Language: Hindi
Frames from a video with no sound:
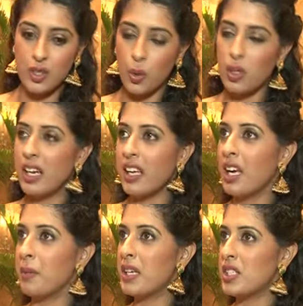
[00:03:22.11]
जो
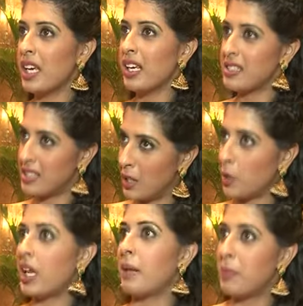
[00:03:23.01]
लड़की हमेशा एक
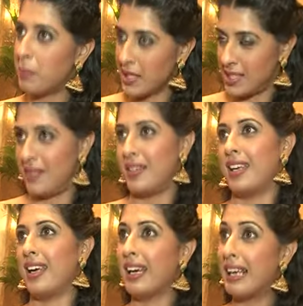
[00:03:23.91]
स्टीरियो टाइप में फंसी
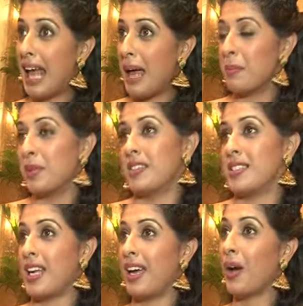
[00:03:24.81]
हुई है
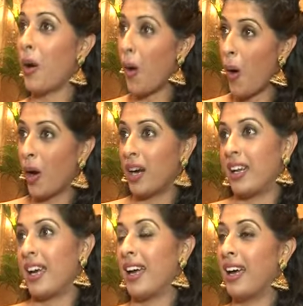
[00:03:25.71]
ग्लैमरस है
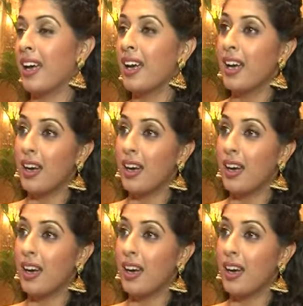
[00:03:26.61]
हॉट है